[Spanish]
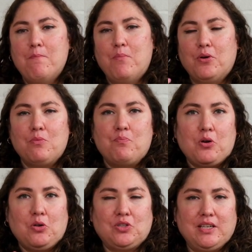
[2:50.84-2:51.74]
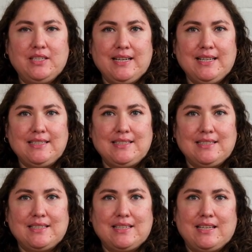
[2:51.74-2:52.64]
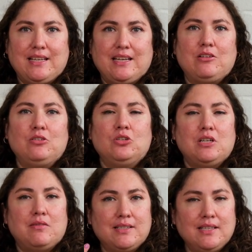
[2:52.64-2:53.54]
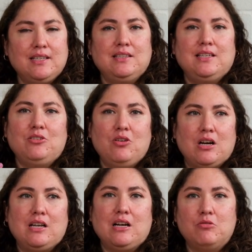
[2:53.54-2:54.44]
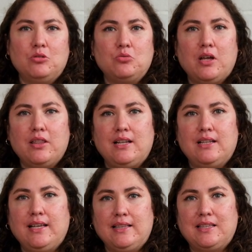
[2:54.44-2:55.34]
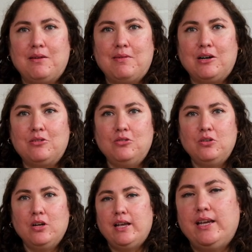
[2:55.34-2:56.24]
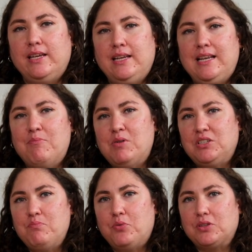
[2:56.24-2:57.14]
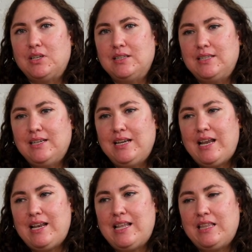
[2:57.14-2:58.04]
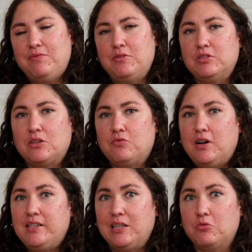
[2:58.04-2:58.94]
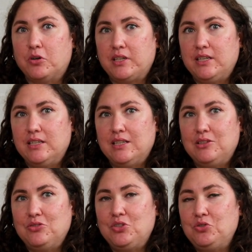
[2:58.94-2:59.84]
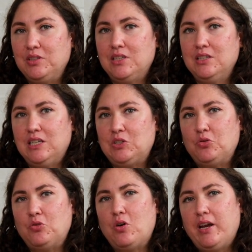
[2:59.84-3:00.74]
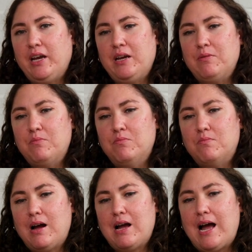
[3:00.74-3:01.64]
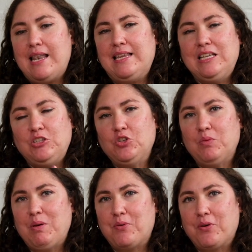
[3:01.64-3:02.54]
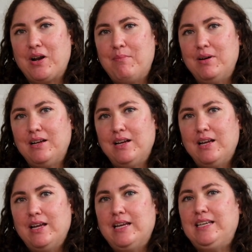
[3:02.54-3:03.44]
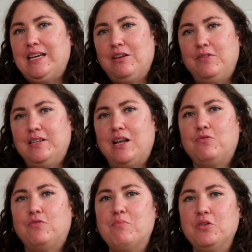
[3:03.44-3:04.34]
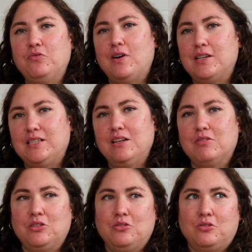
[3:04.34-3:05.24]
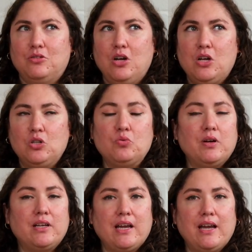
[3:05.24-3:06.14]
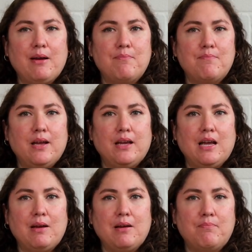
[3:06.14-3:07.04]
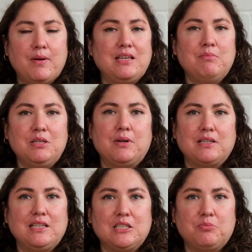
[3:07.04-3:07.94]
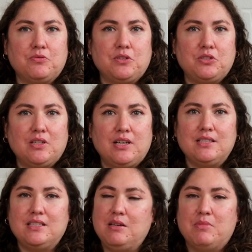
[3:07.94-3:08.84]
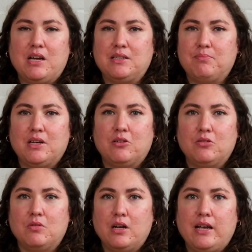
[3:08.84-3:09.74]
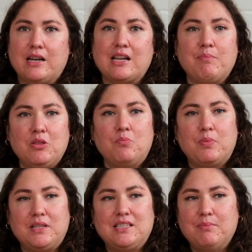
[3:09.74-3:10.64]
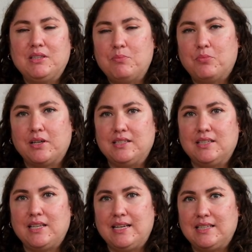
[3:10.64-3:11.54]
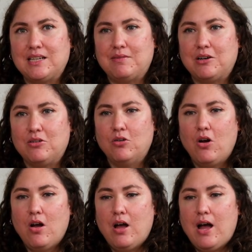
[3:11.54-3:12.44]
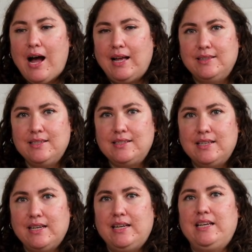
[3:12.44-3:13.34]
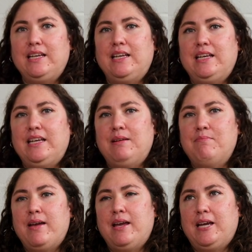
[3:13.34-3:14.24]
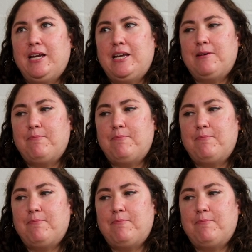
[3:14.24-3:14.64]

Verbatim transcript: por, por los talleres donde vas entendiendo la, cultura del, trabajo y lo más importante, eh, la dificultad fue el networking. Entonces yo entendí eso eh, al inicio de mi programa y al final fue muy fácil cuando tuve que eh, pedir mis prácticas profesionales y me aceptaron rápido precisamente porque hice ese trabajo antes y me